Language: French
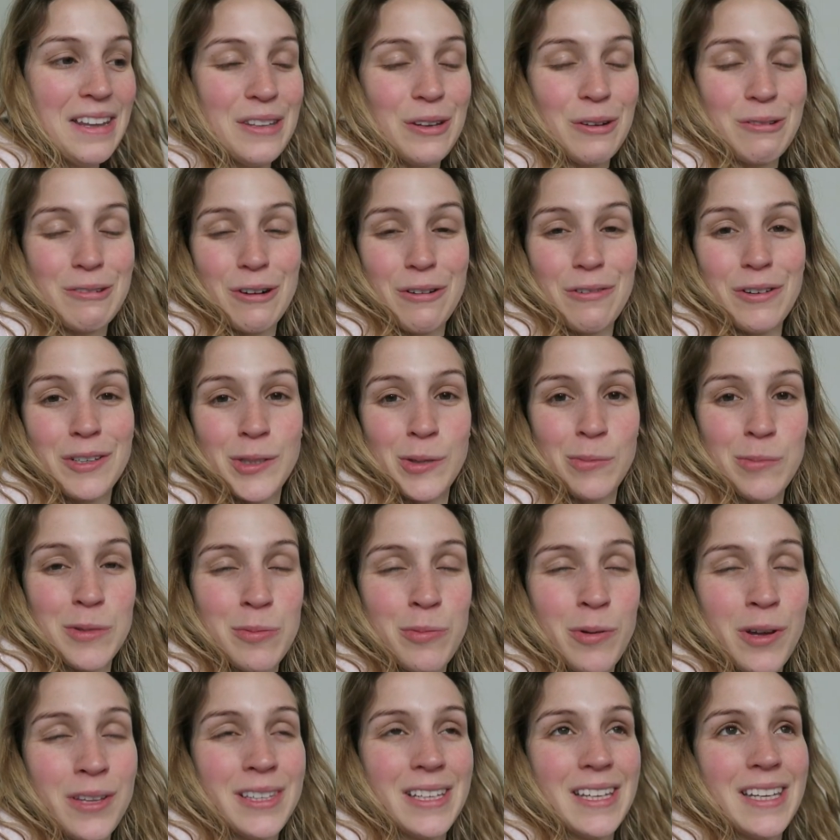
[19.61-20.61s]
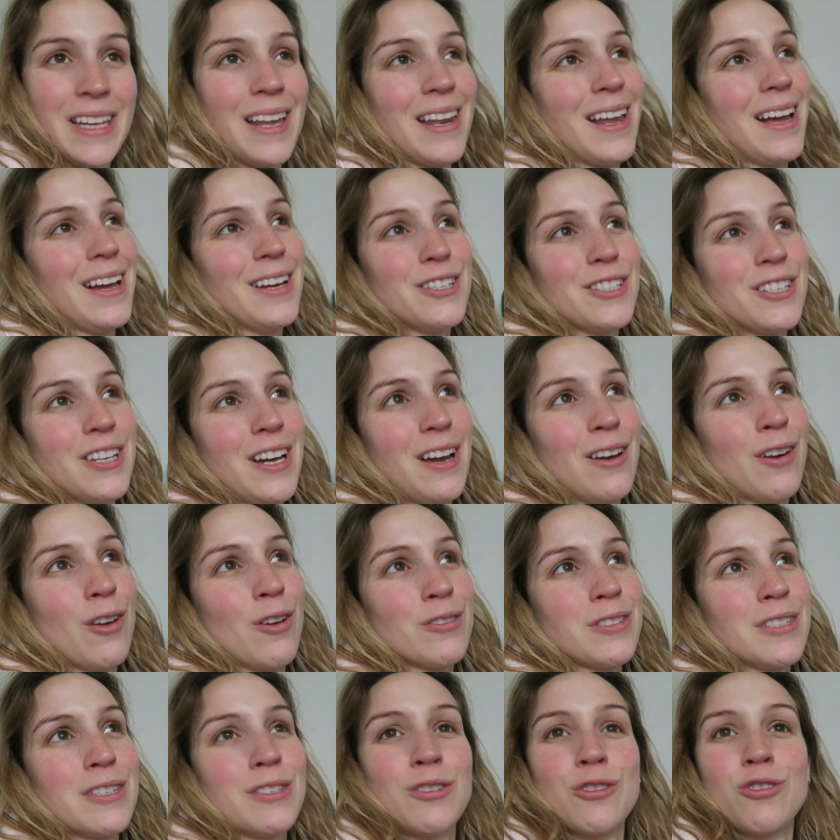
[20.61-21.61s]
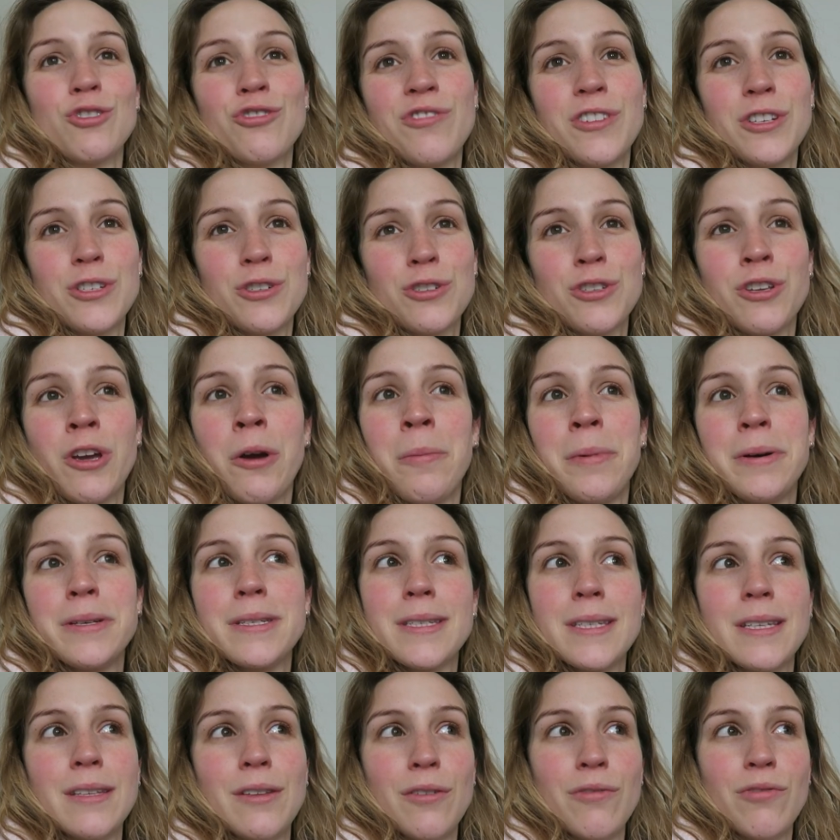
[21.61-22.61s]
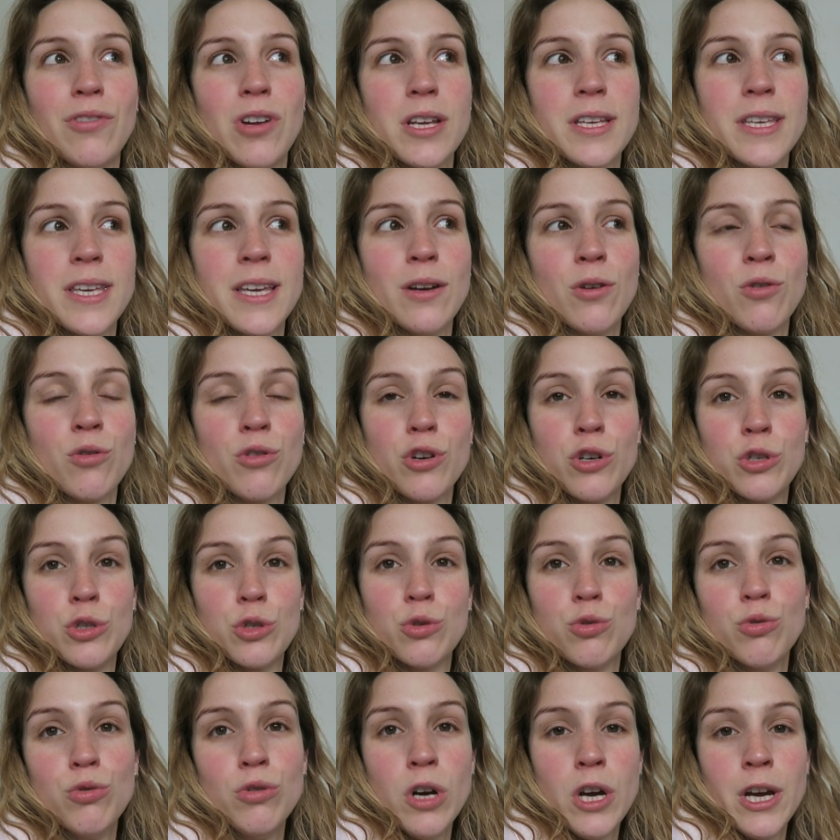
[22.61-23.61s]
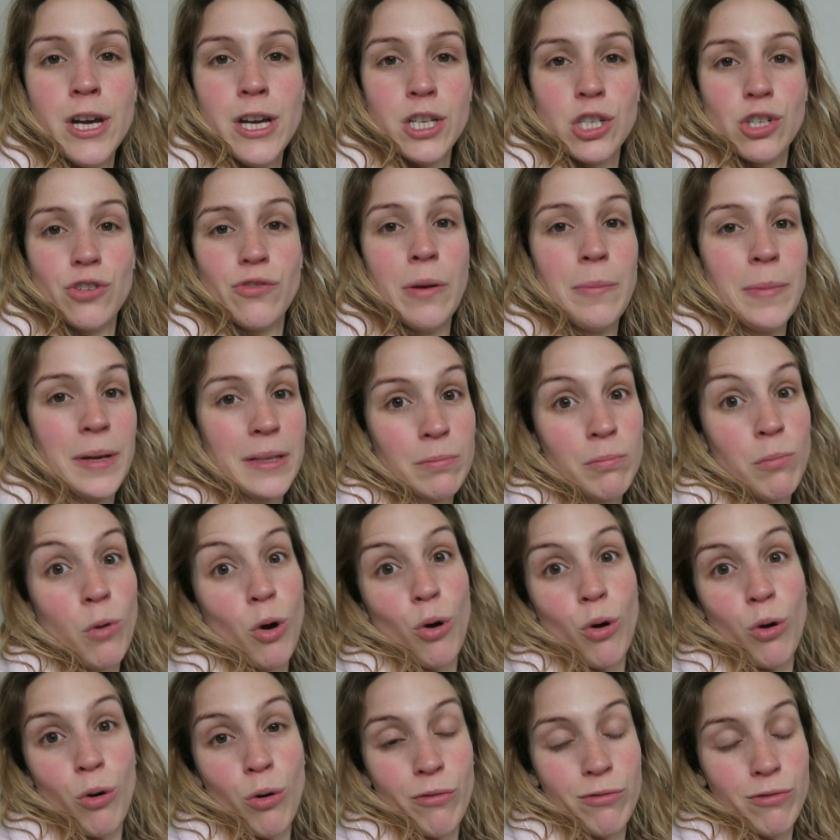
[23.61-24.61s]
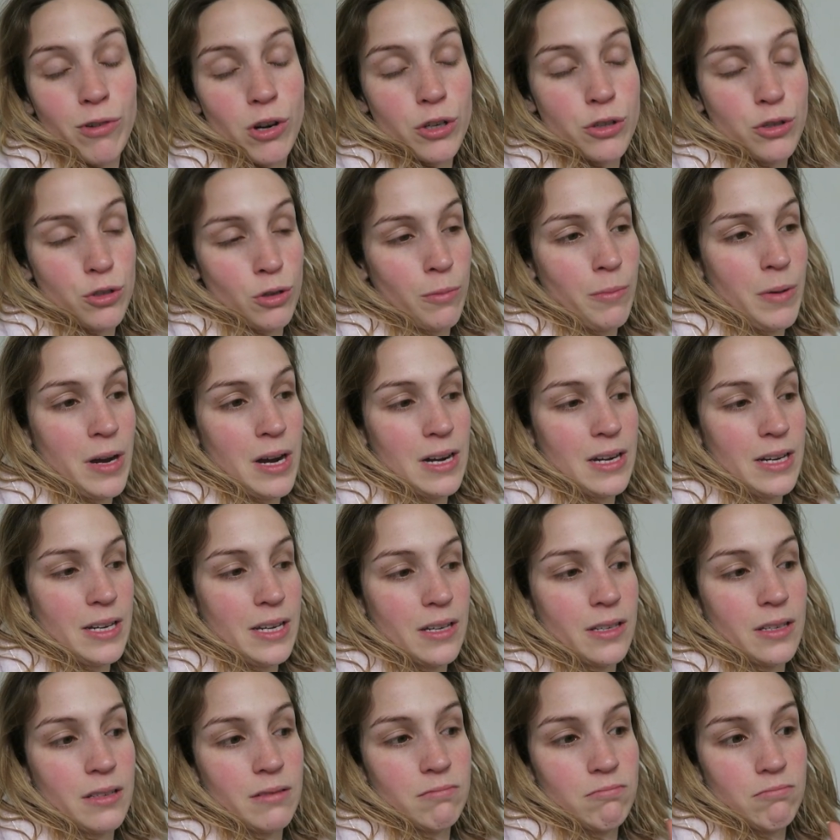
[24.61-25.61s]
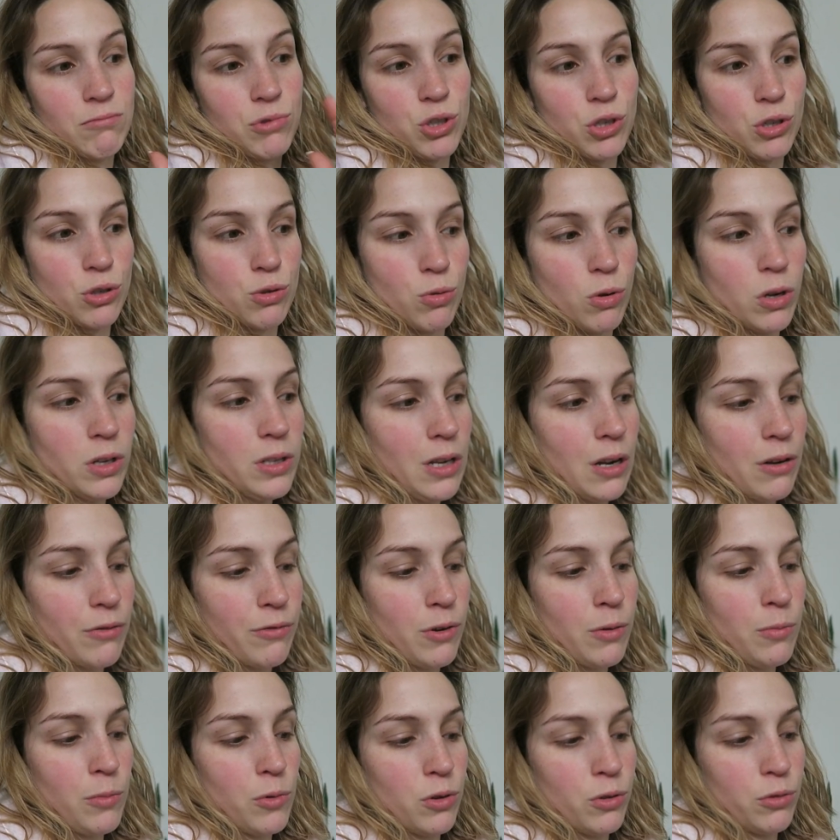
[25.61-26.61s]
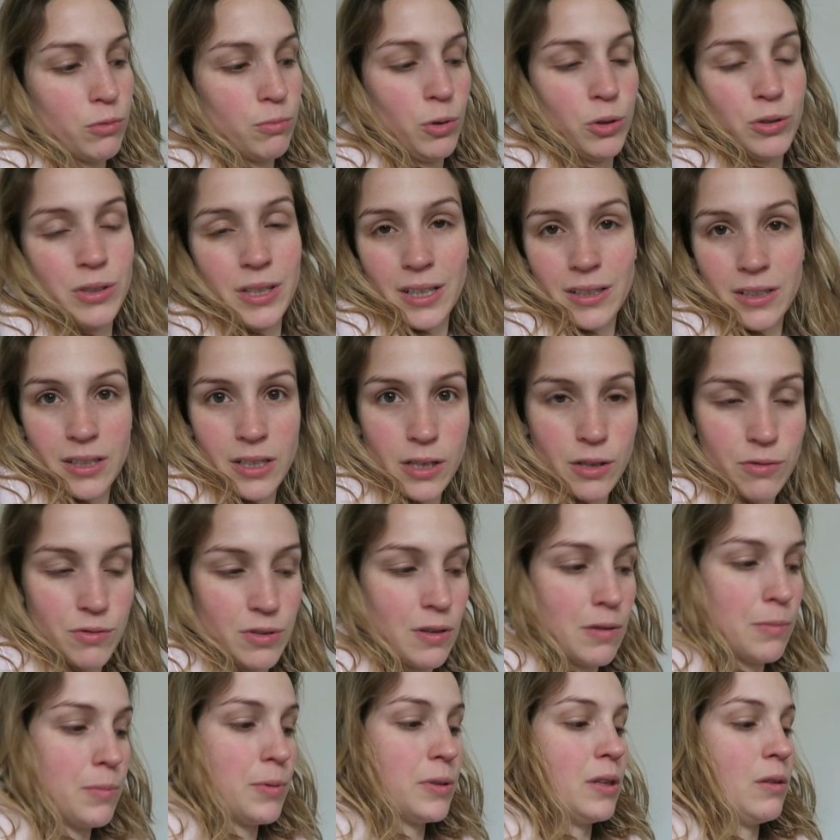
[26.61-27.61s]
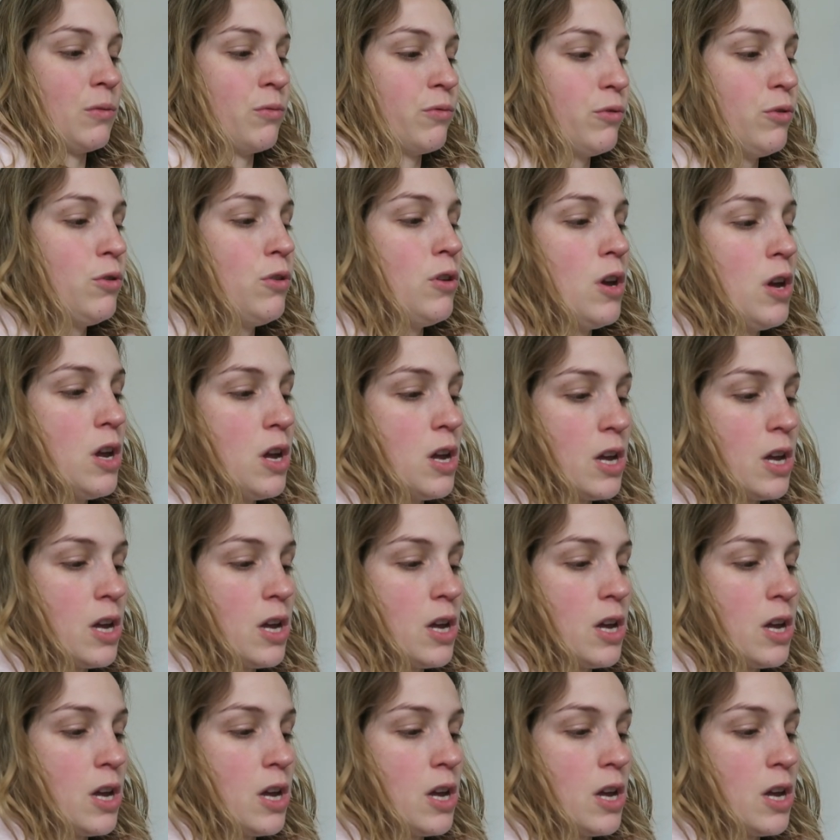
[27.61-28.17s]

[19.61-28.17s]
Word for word: Donc on va être un petit peu en décalage. Alors c'est ça, je fais juste commencer de vlogger au cas Je vais mettre mon vlog sûrement en ligne ce soir dans le fond, mon, dernier que vous avez peut-être vu.